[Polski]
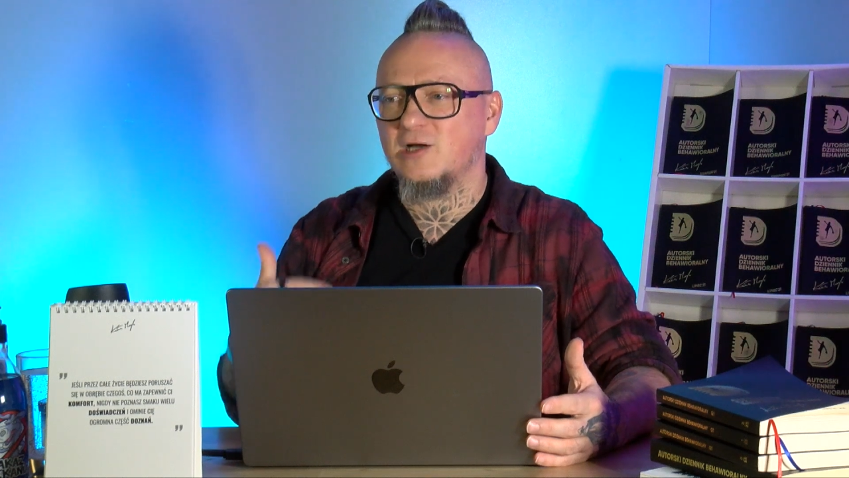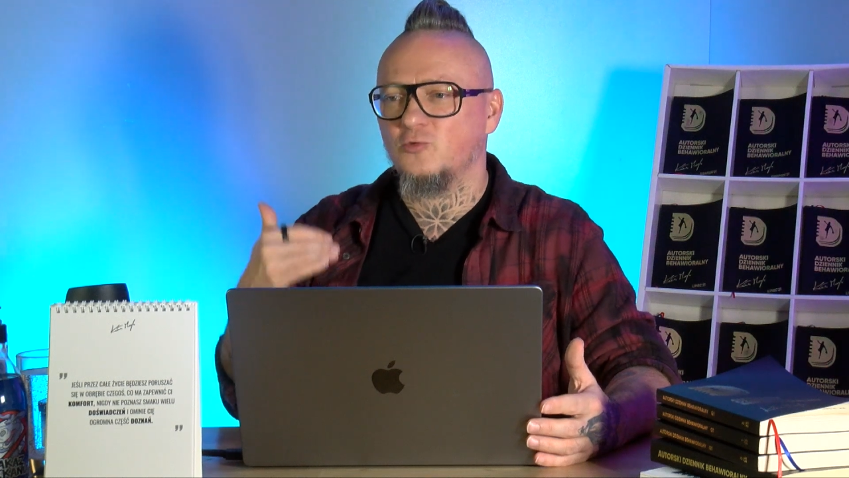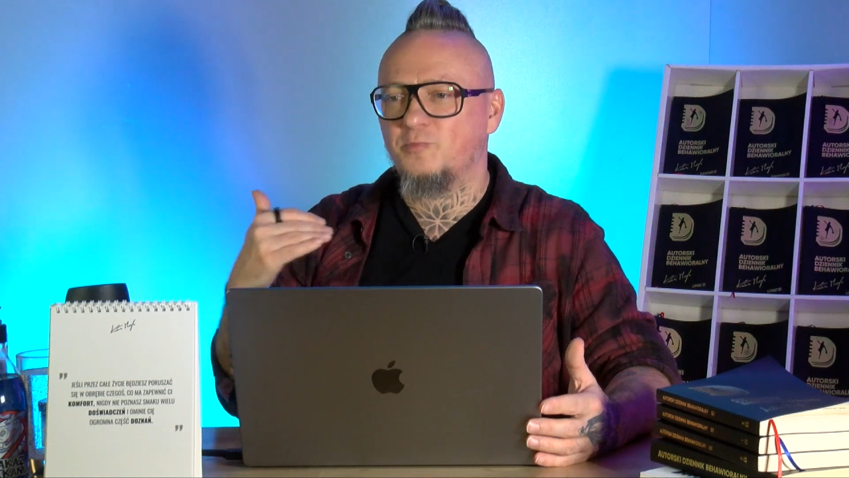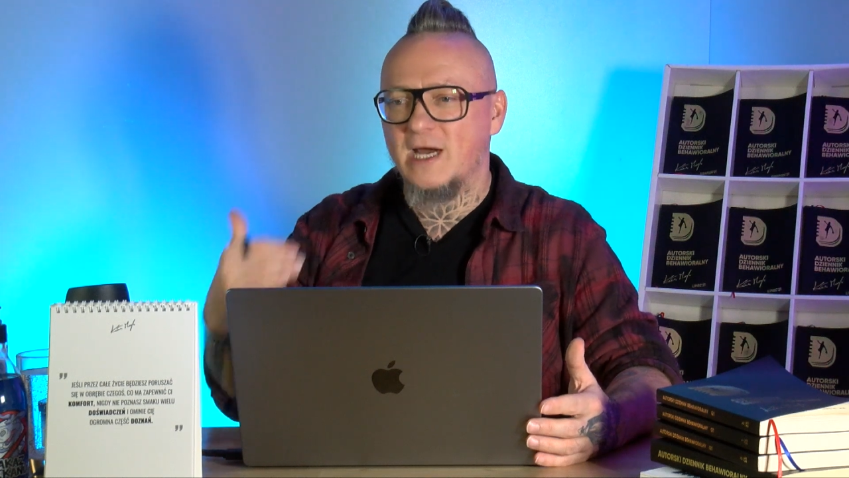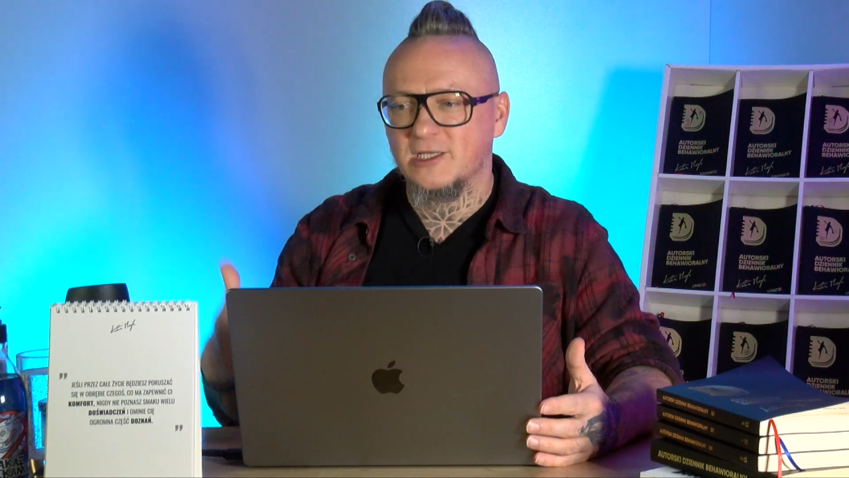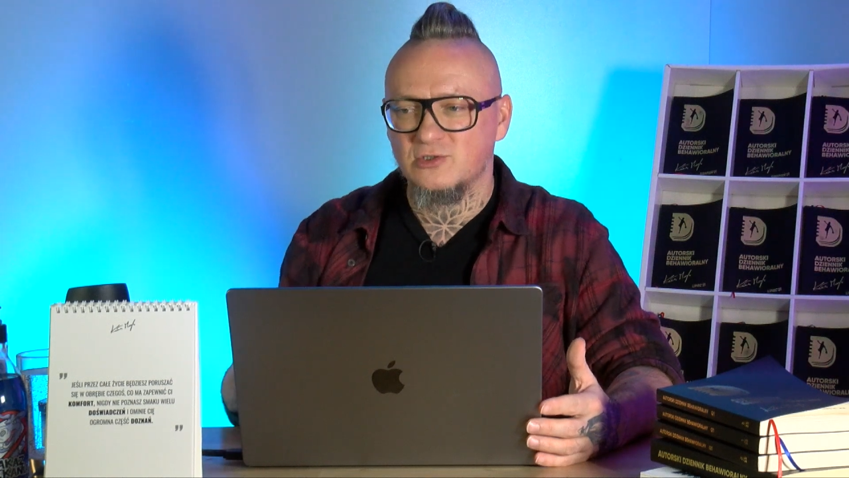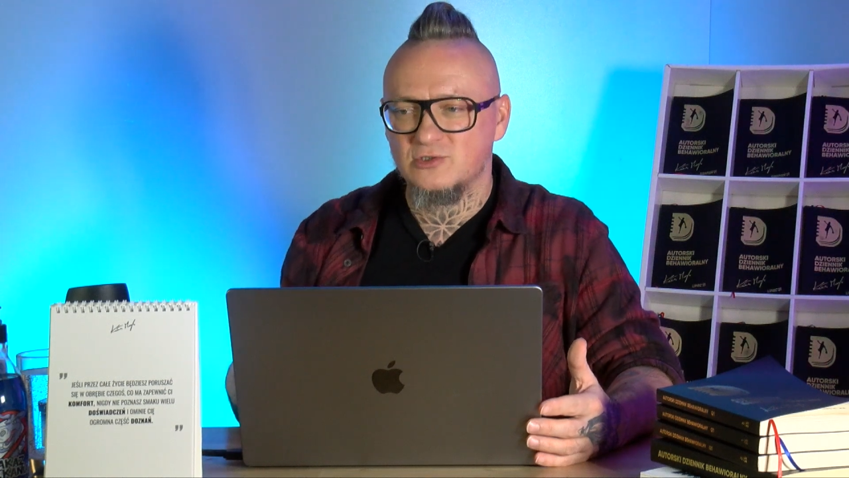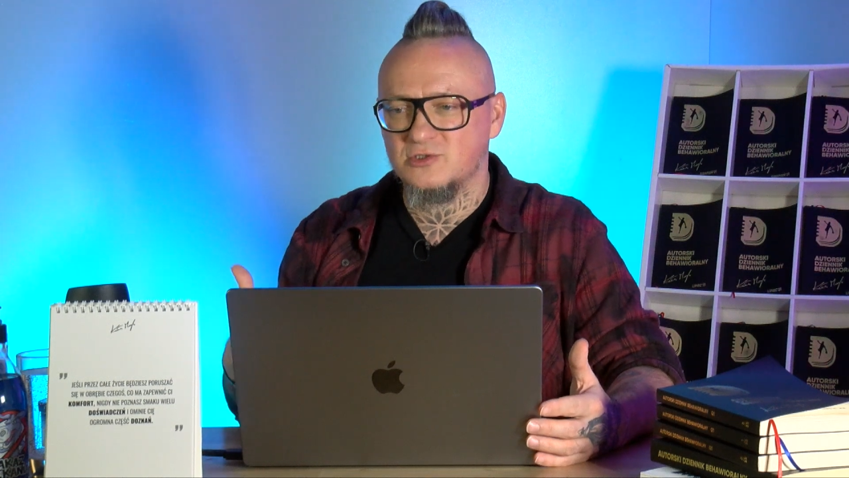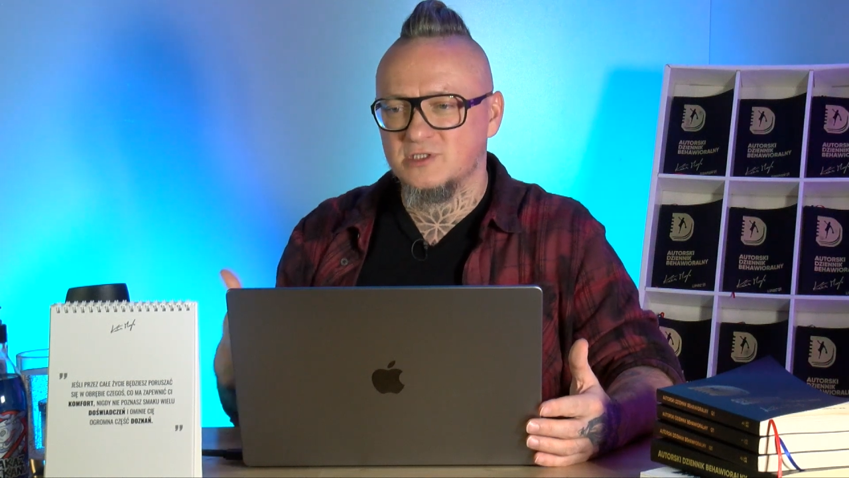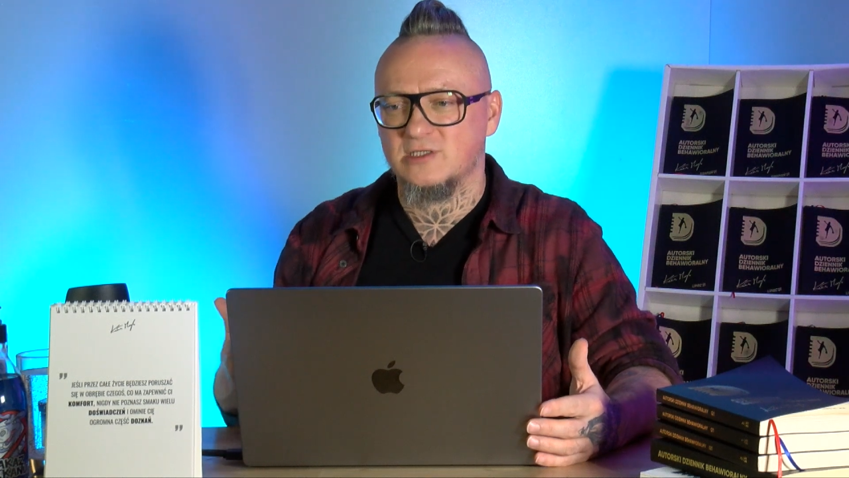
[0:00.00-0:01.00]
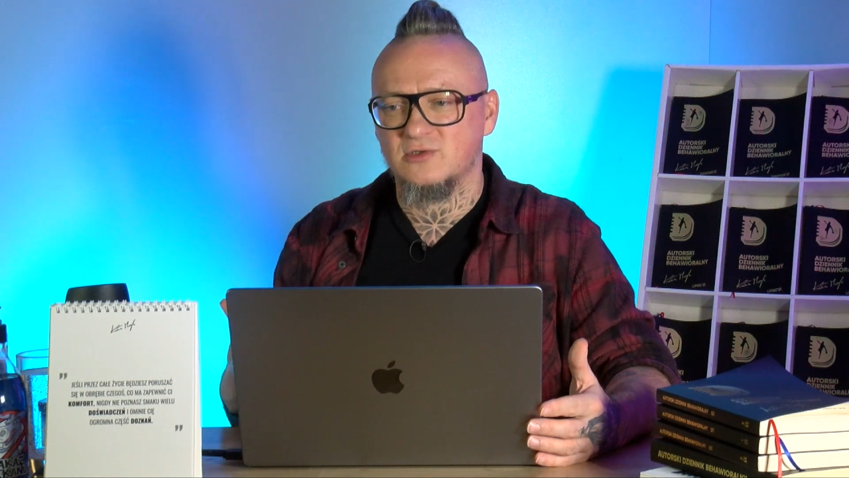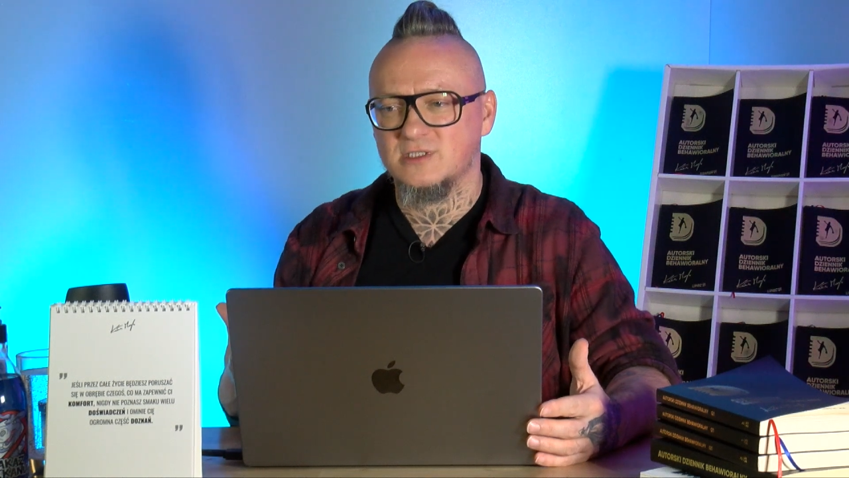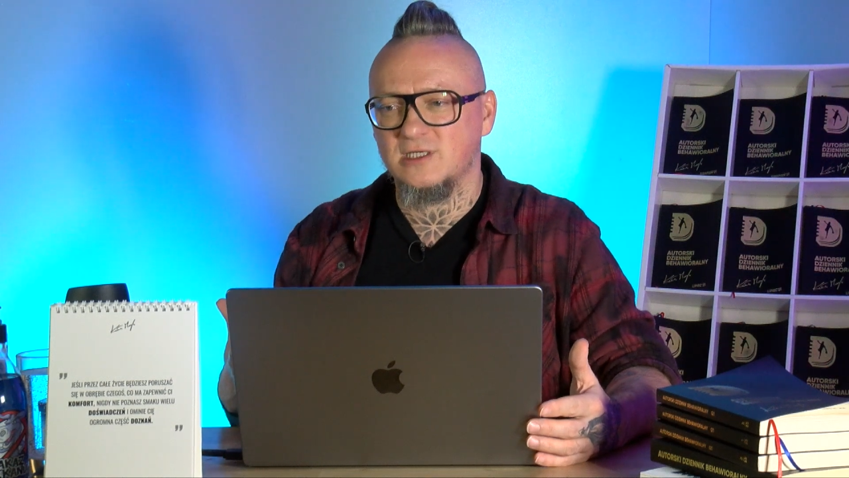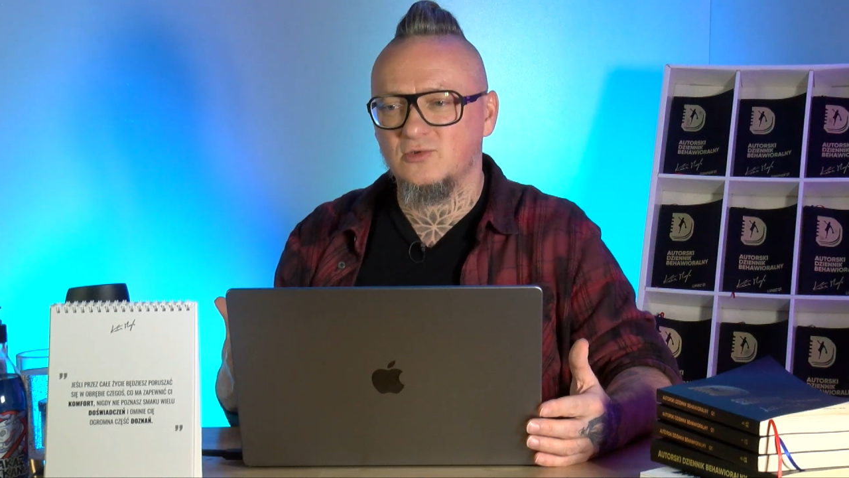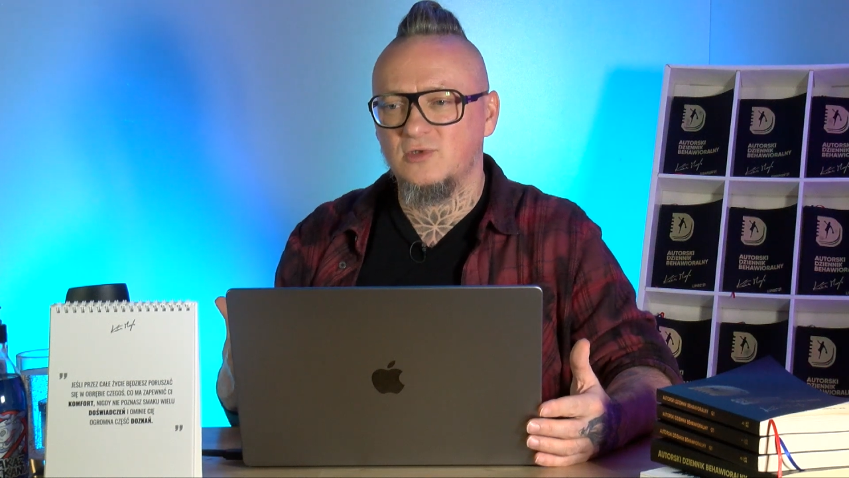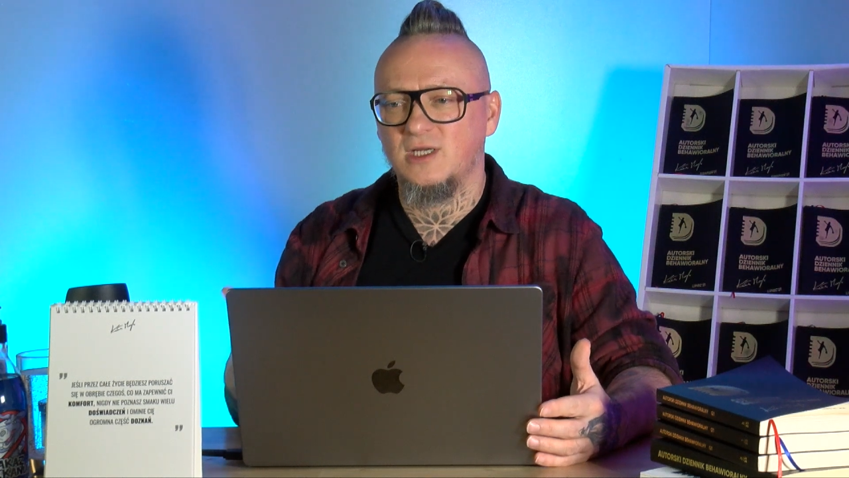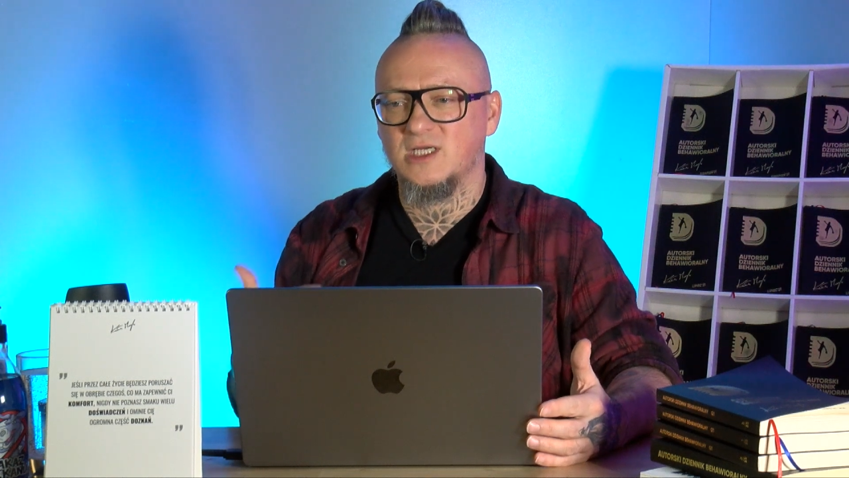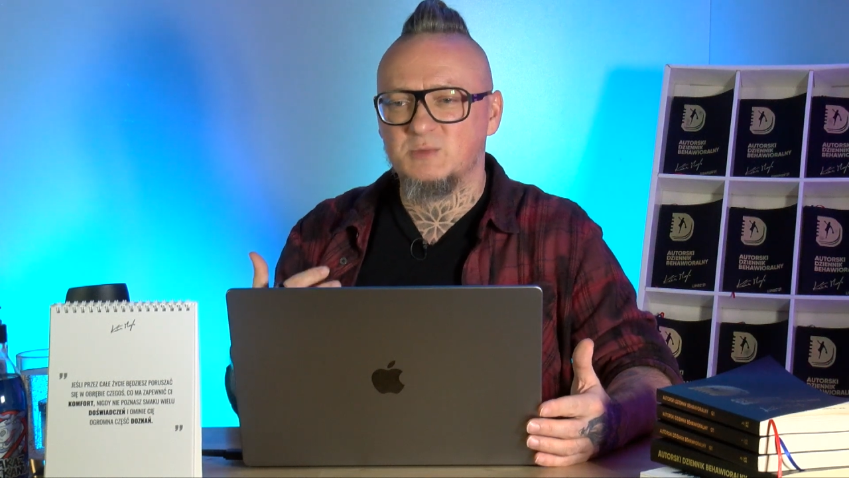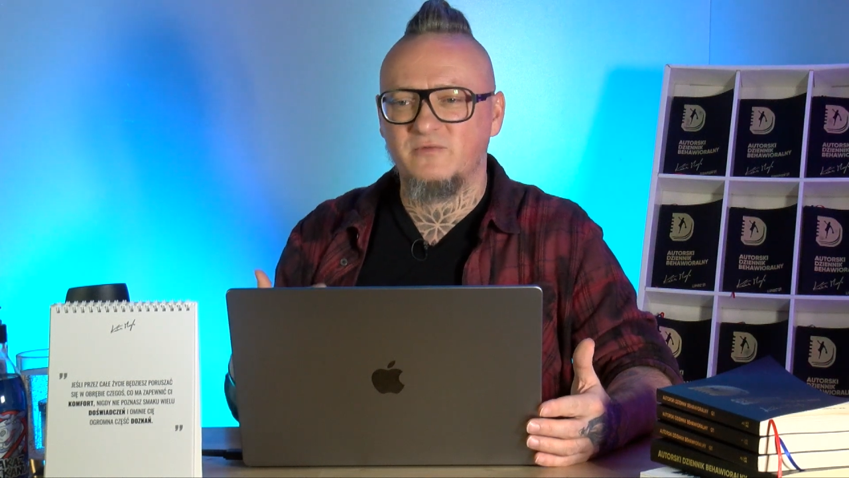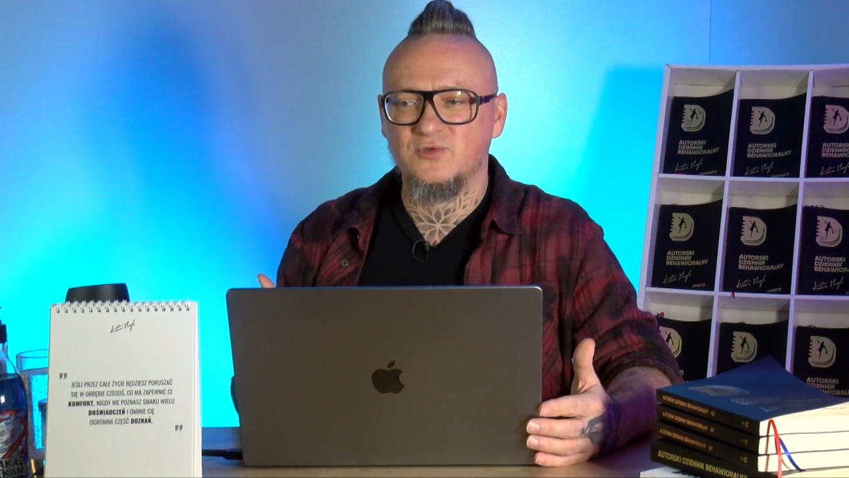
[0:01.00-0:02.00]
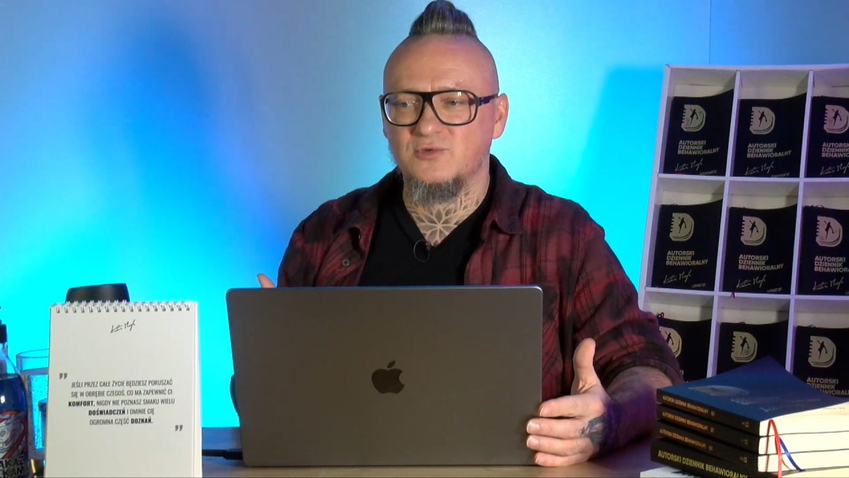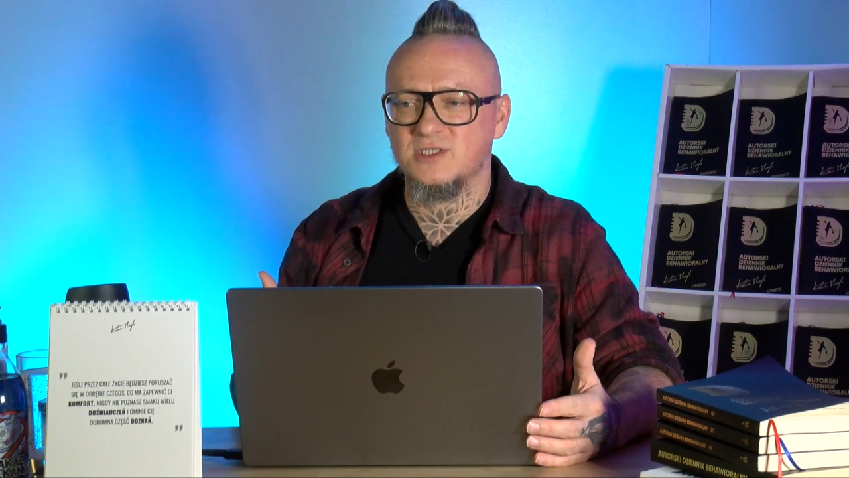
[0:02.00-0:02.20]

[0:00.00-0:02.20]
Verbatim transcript: upartość dążenia do celu spowoduje,